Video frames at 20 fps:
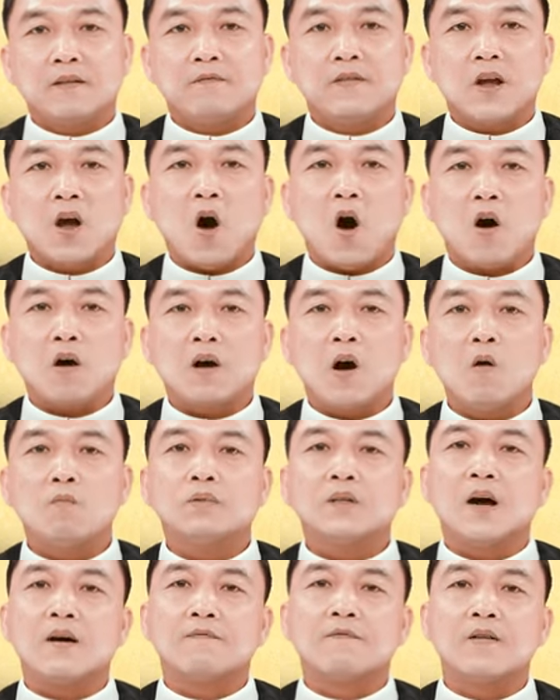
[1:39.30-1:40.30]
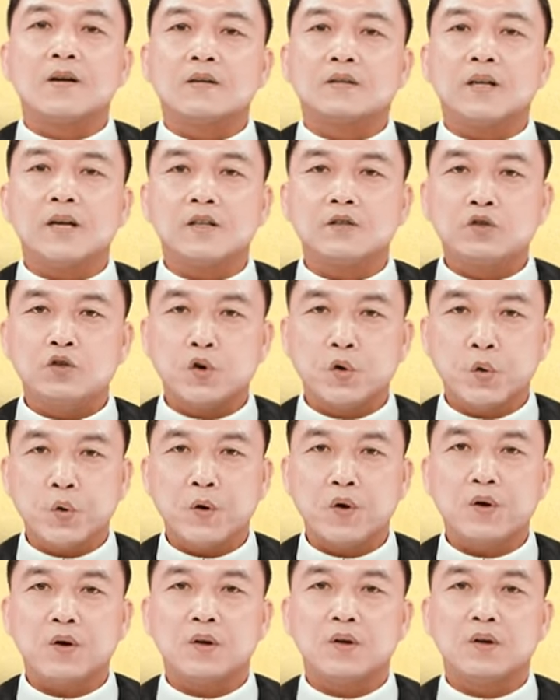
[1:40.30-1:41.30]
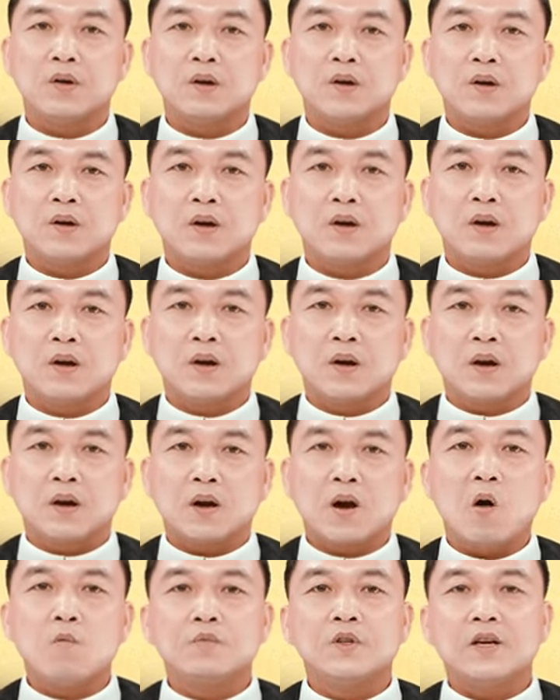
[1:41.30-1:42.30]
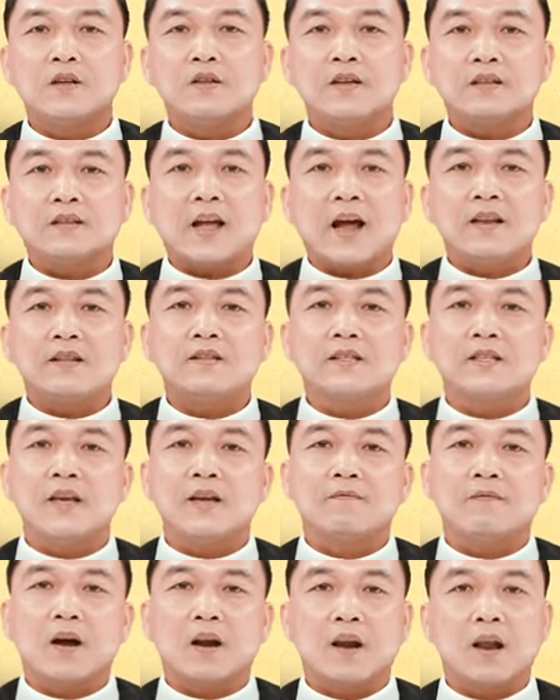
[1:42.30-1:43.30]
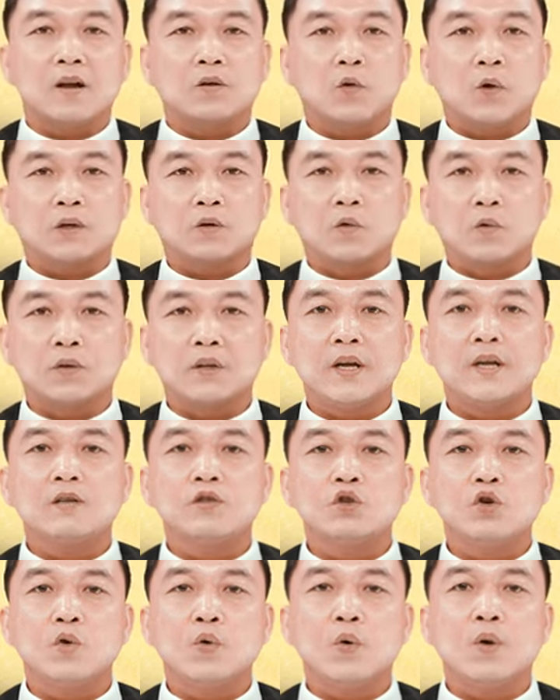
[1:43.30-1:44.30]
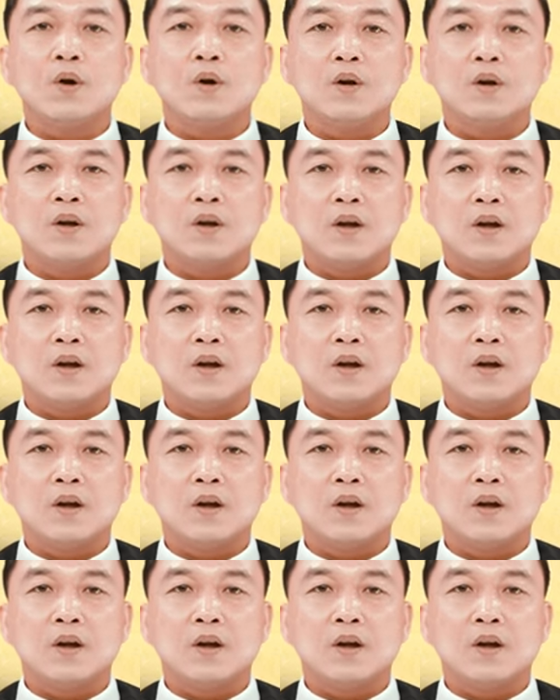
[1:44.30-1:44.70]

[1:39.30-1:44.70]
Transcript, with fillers: vì họ không thờ phượng Thiên Chúa, không giữ những thánh chỉ và lời luật của Thiên Chúa